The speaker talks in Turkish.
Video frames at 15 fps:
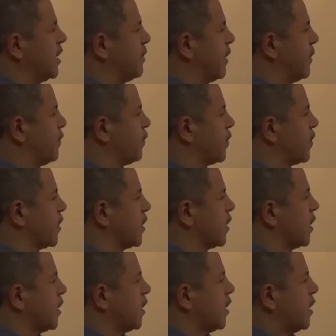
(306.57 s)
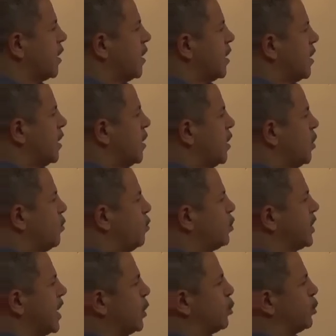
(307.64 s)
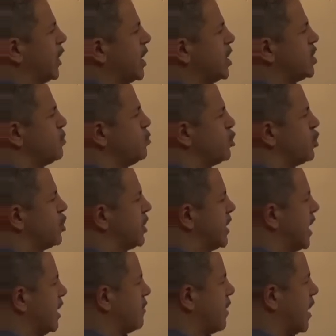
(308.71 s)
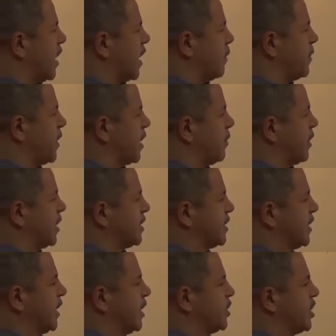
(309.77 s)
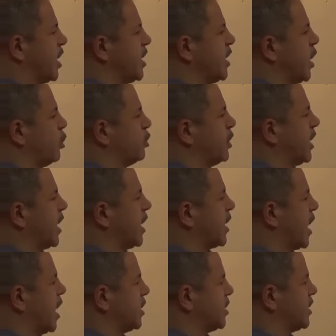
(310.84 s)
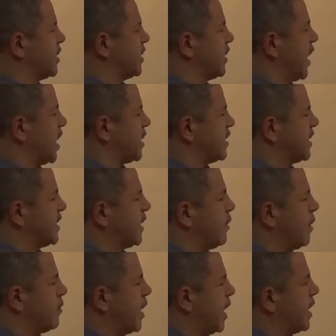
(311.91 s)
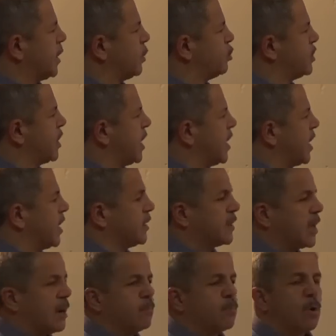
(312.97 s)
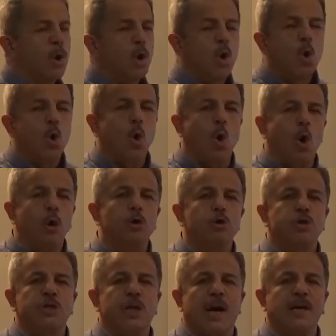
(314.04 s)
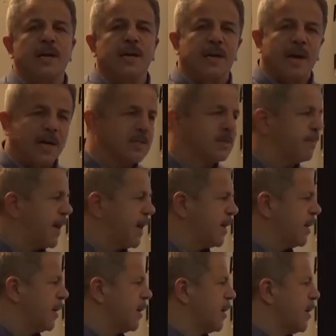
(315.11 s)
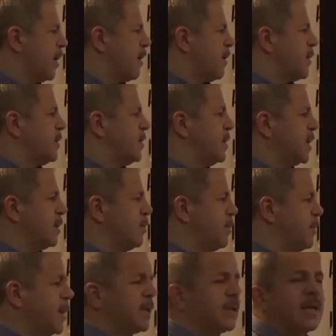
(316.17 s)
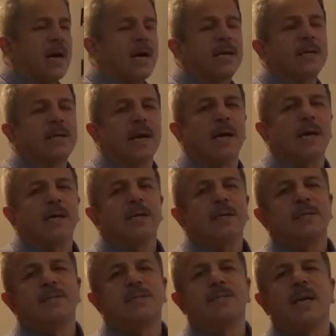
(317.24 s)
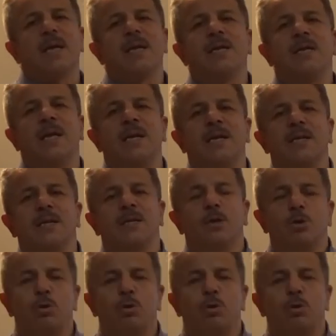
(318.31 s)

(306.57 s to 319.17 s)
gibi. Burada Kureyş müşrikleri ve Arap Yarımadası'nda yaşayan Yahudilere karşı siyasi sebeplerle düzenlenen tam 13 tane gazve, 21 tane de seriyenin